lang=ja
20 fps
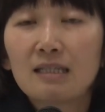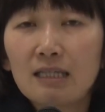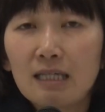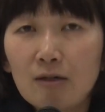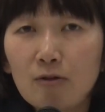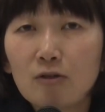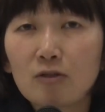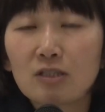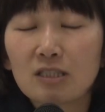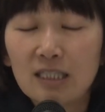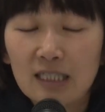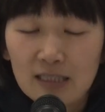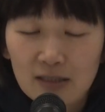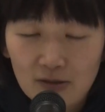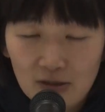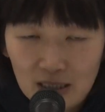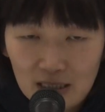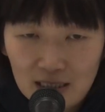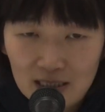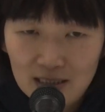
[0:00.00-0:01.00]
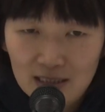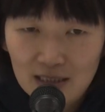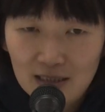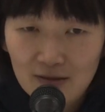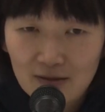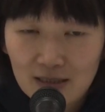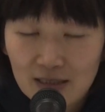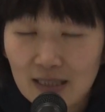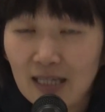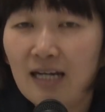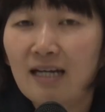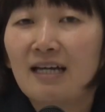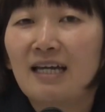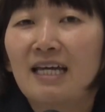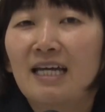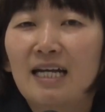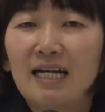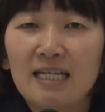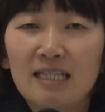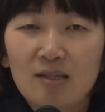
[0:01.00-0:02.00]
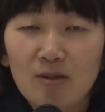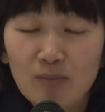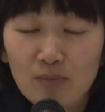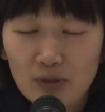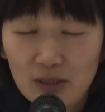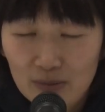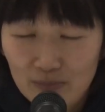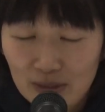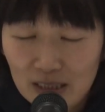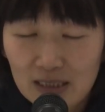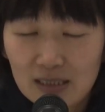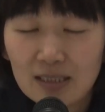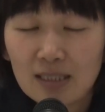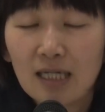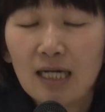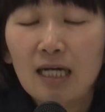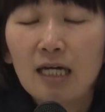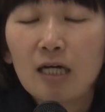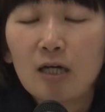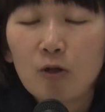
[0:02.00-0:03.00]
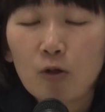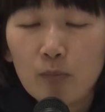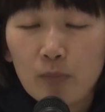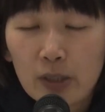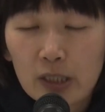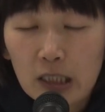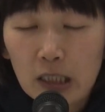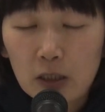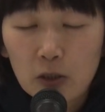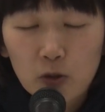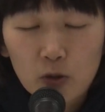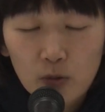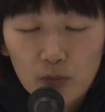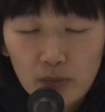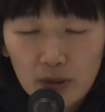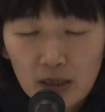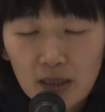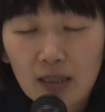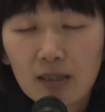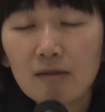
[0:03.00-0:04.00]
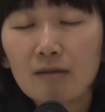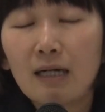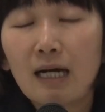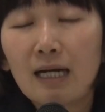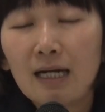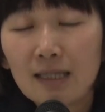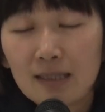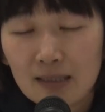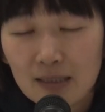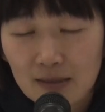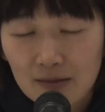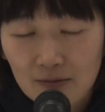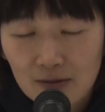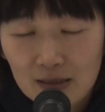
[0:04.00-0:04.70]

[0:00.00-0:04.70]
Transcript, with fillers: 手をちゃんと洗ってる方偉いと思います細かく細かく洗ってる